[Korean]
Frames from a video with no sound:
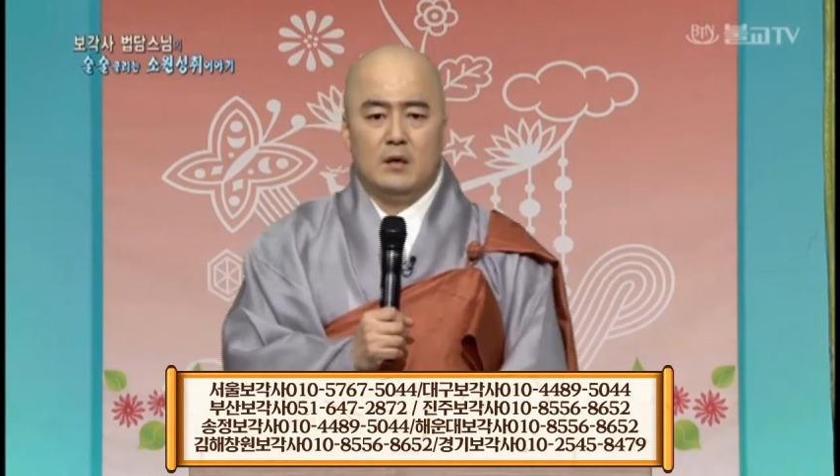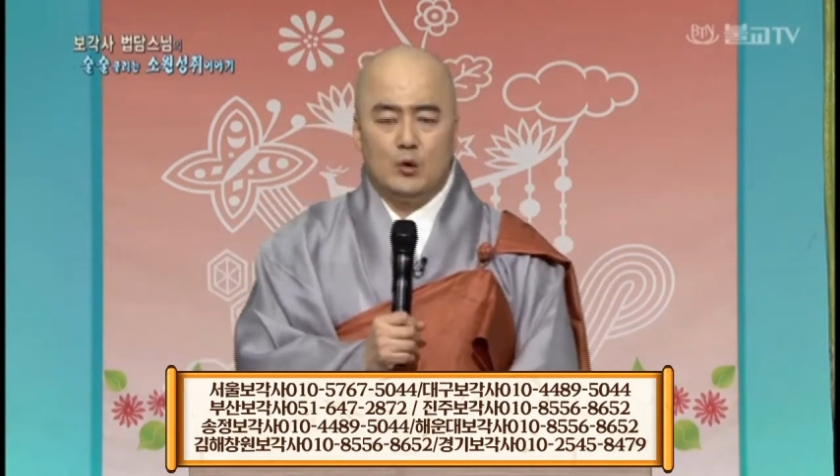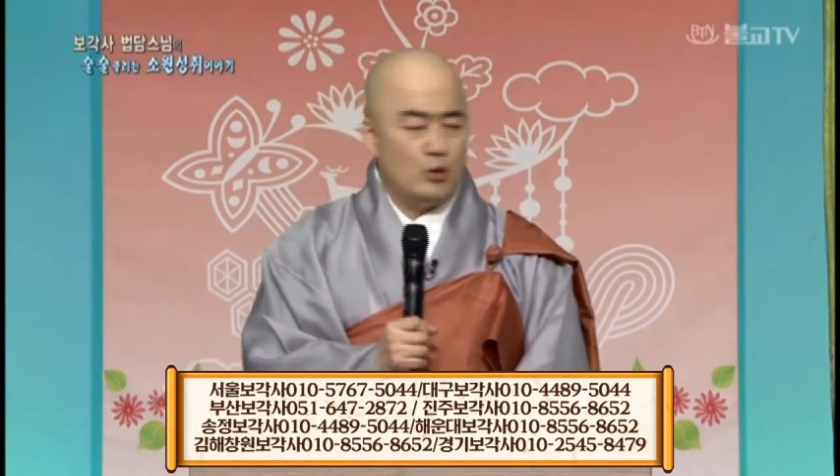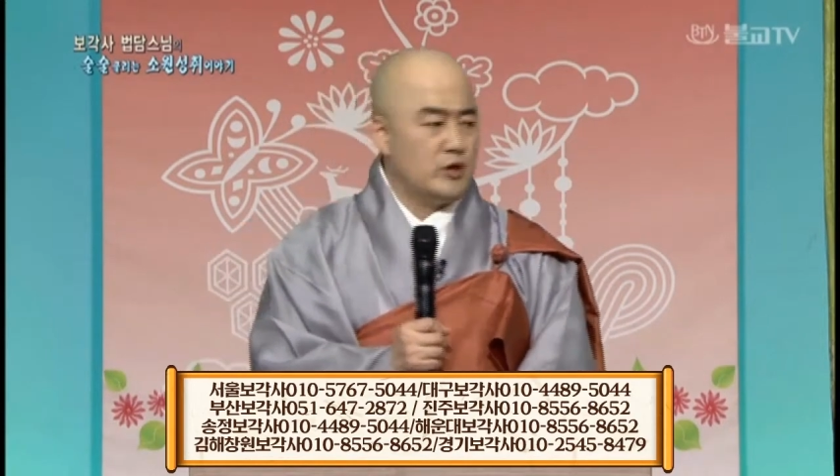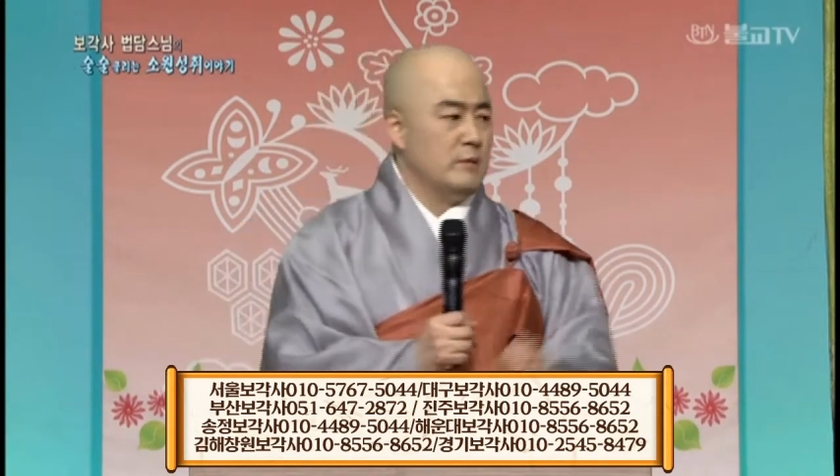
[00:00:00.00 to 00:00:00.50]
어,
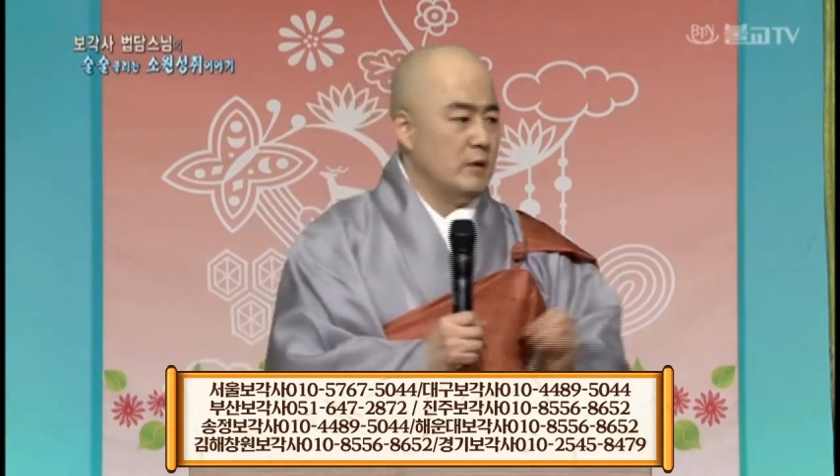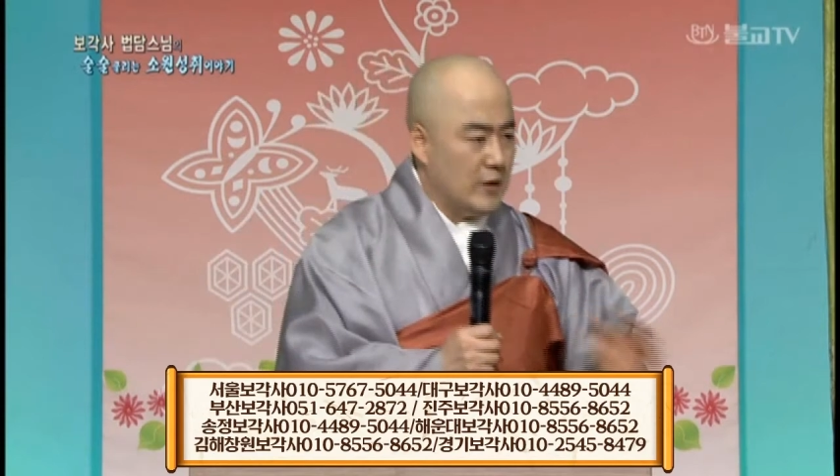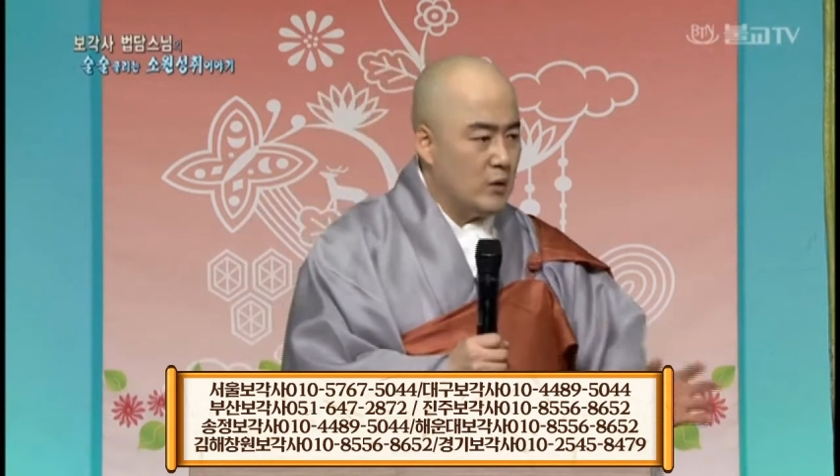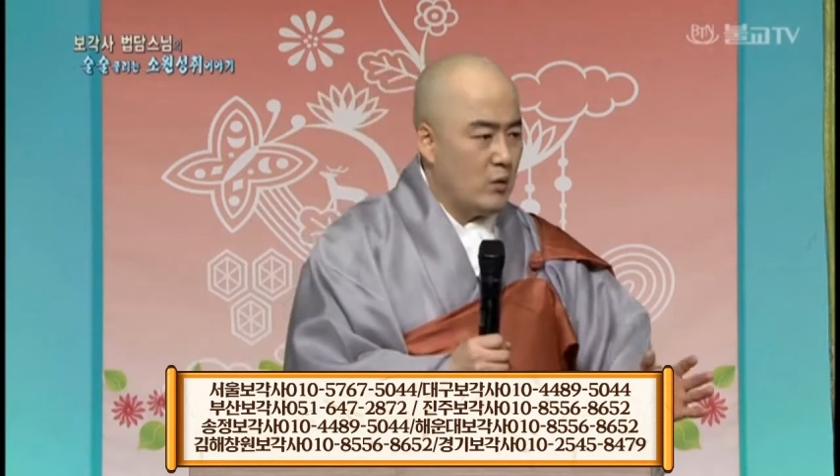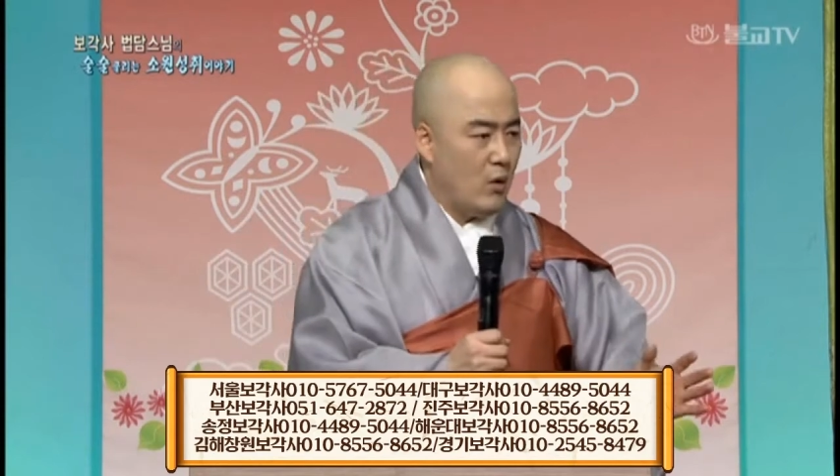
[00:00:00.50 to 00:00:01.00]
욕심을
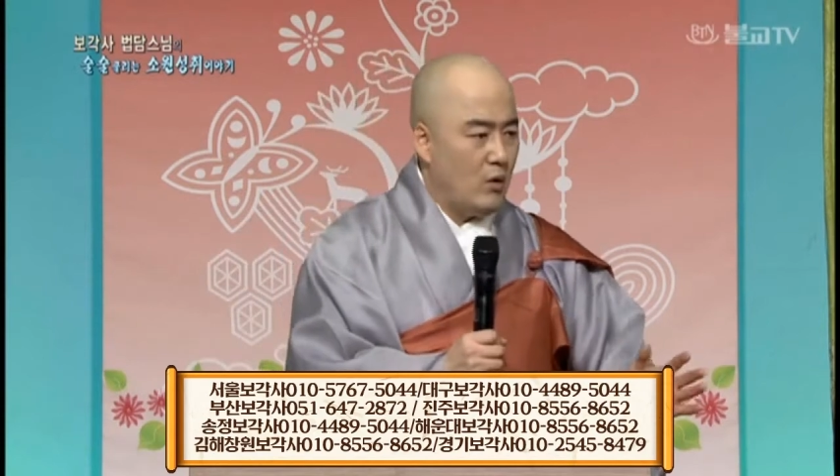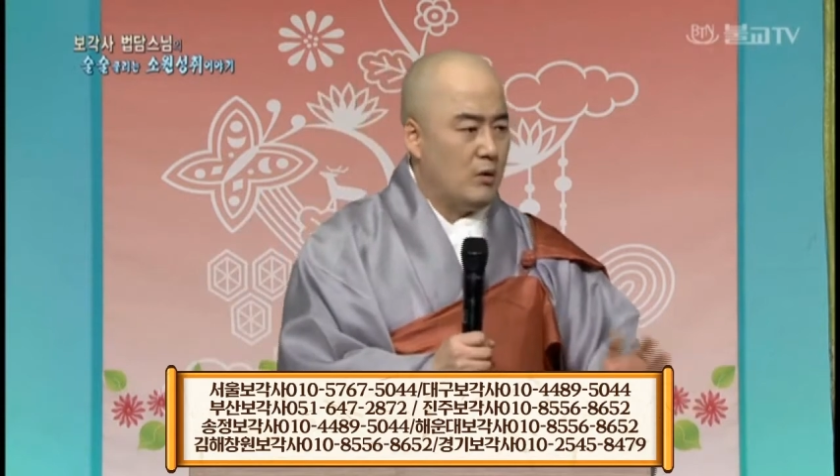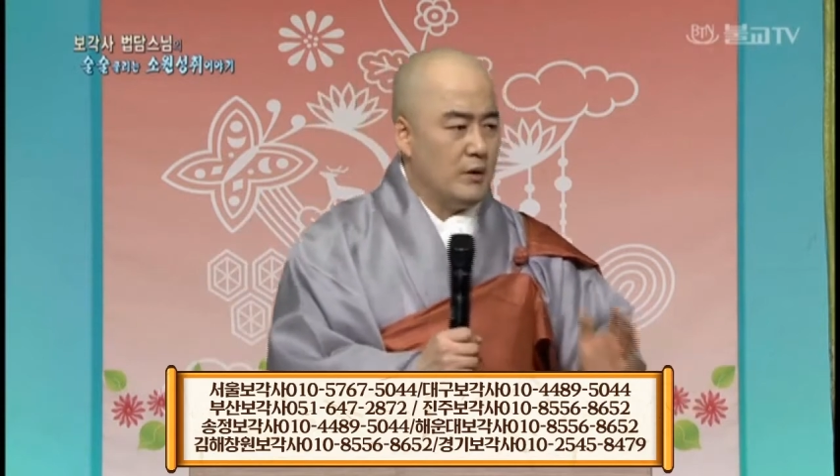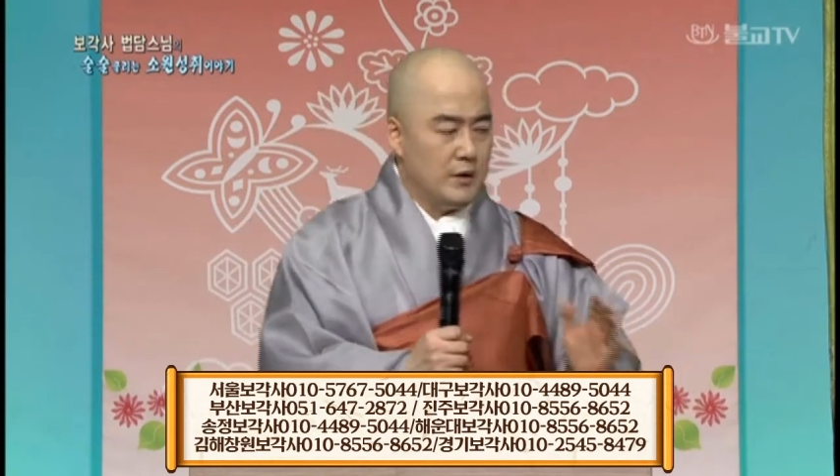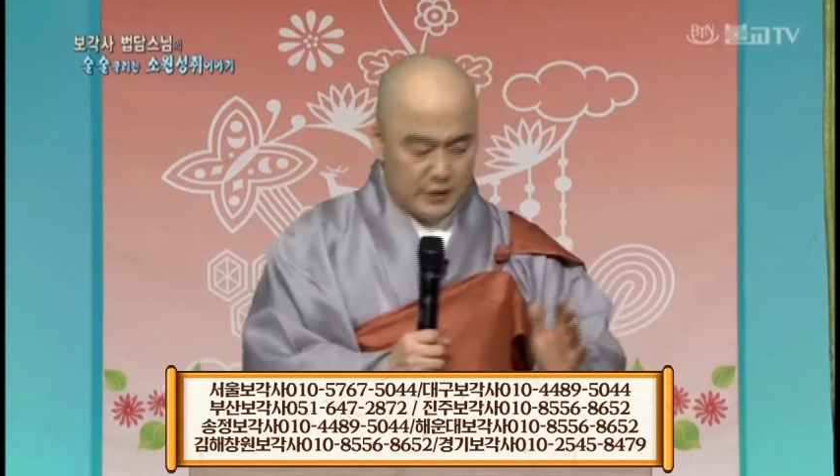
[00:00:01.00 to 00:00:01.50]
버리고